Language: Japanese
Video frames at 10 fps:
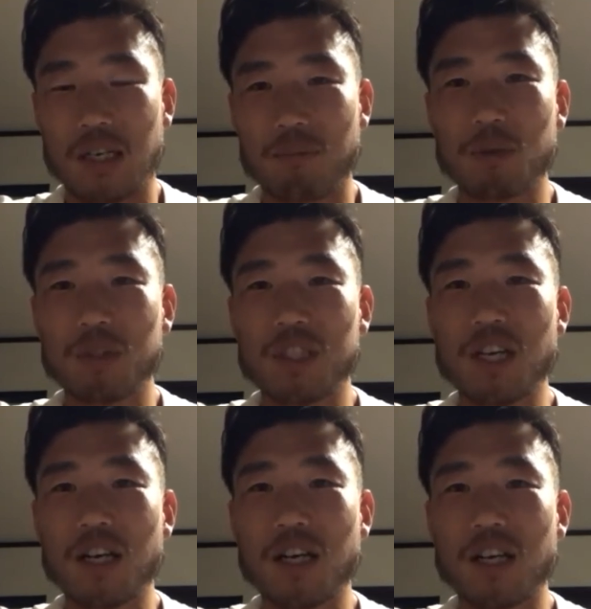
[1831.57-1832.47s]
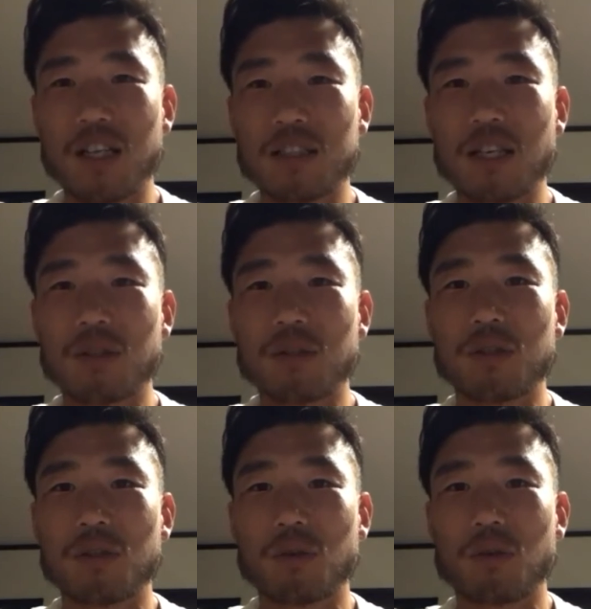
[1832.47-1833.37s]
まあ、内側からスタートす
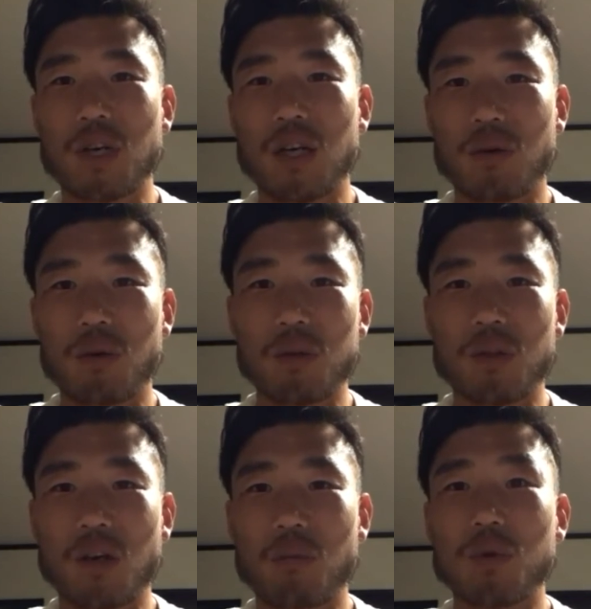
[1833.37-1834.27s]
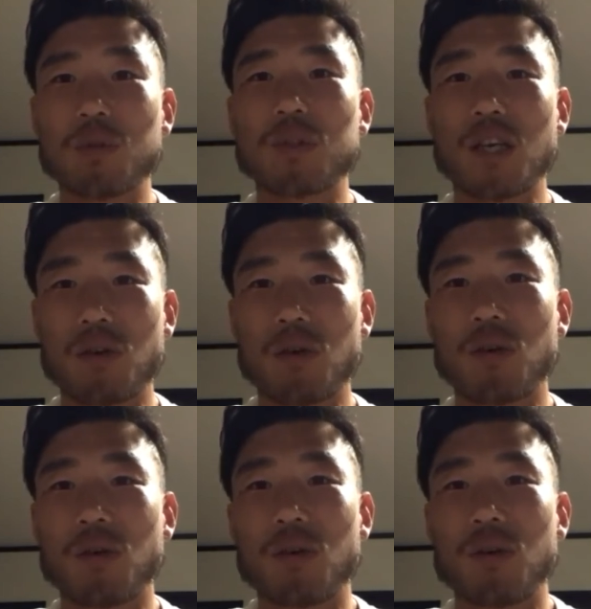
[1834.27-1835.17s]
ることが多いとは思うんですけ
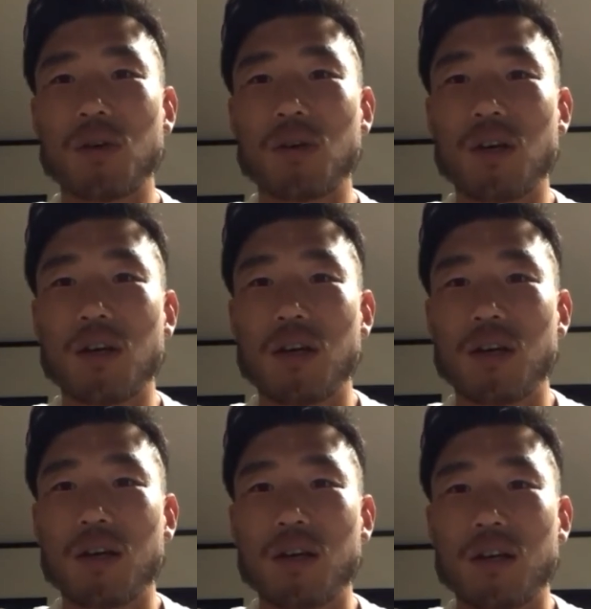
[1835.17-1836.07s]
ど